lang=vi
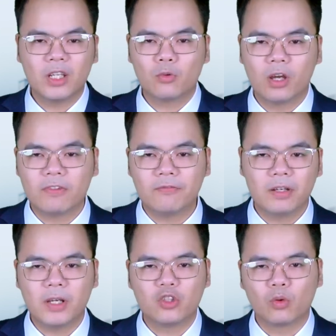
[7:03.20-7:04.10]
nhân quyền và
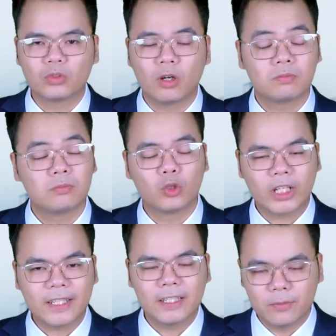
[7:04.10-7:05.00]
phân biệt chủng tộc một
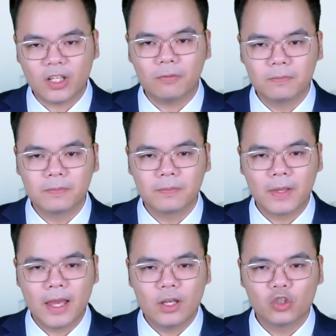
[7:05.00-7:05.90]
cách nghiêm trọng.
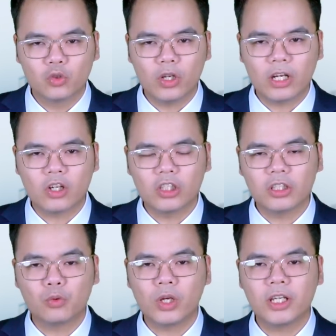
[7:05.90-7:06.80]
Chúng tôi đang nói
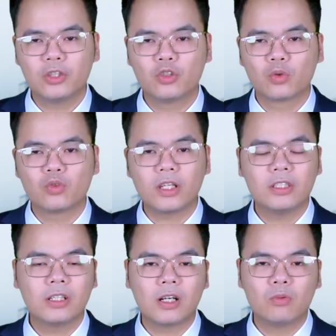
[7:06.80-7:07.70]
tới quyết định trục xuất
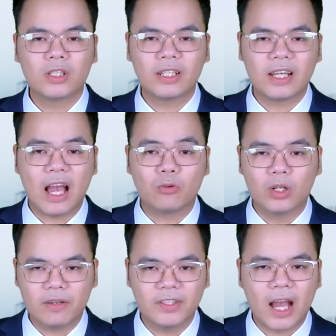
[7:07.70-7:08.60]
những công dân Nga của
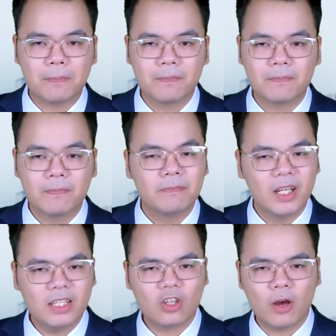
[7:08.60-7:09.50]
Latvia.
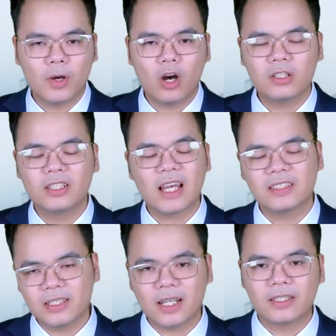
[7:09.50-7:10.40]
Lý do mà họ đưa ra
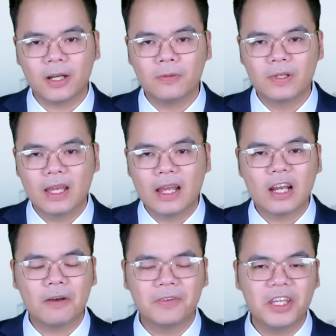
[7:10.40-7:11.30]
rất nhạt nhẽo,
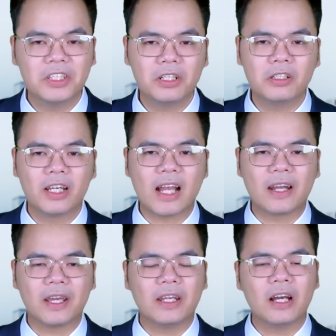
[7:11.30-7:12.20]
là vì những người Nga
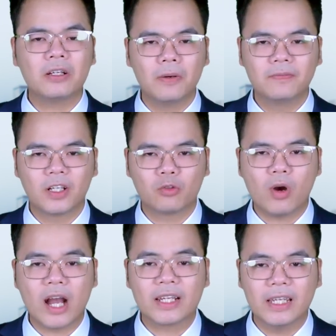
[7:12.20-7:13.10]
này đã không vượt
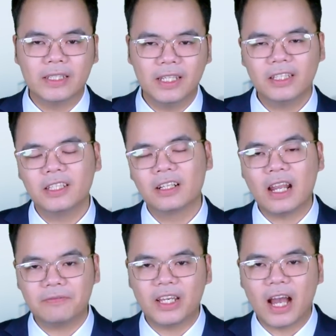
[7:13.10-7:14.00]
qua kỳ thi tiếng
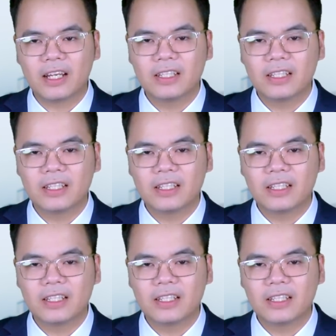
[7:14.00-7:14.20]
Latvia.